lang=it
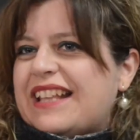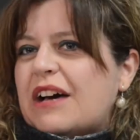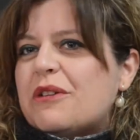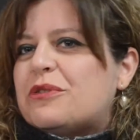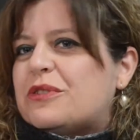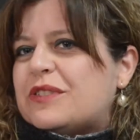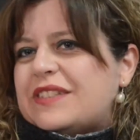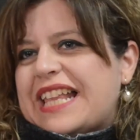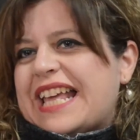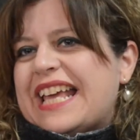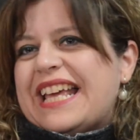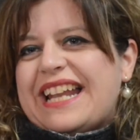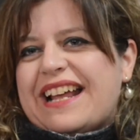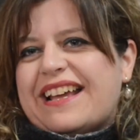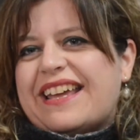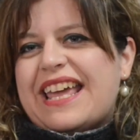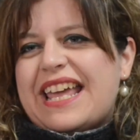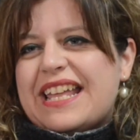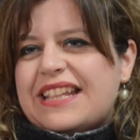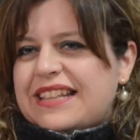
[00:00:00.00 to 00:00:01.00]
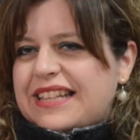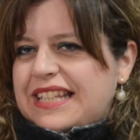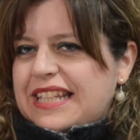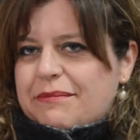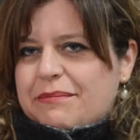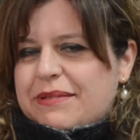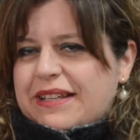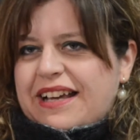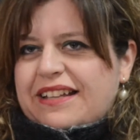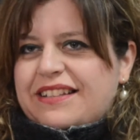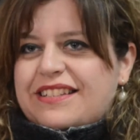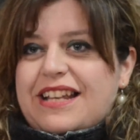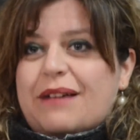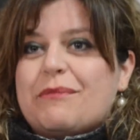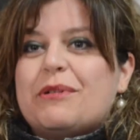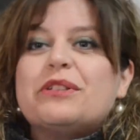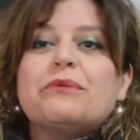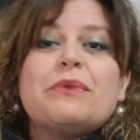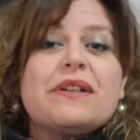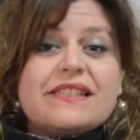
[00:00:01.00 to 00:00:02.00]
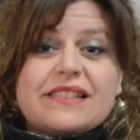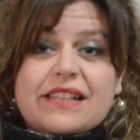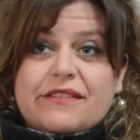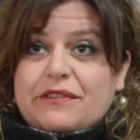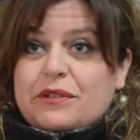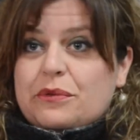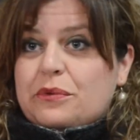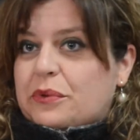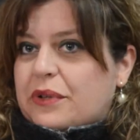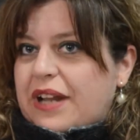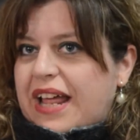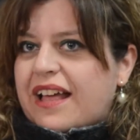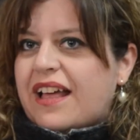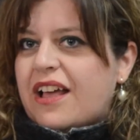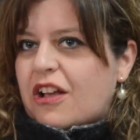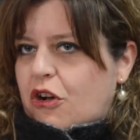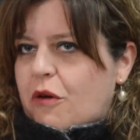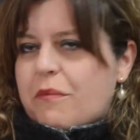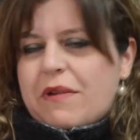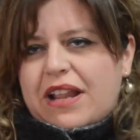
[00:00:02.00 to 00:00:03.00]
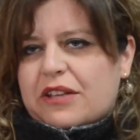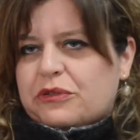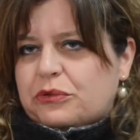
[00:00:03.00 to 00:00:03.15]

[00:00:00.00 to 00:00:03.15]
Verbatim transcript: austera, che è tipica diciamo, di queste figure come la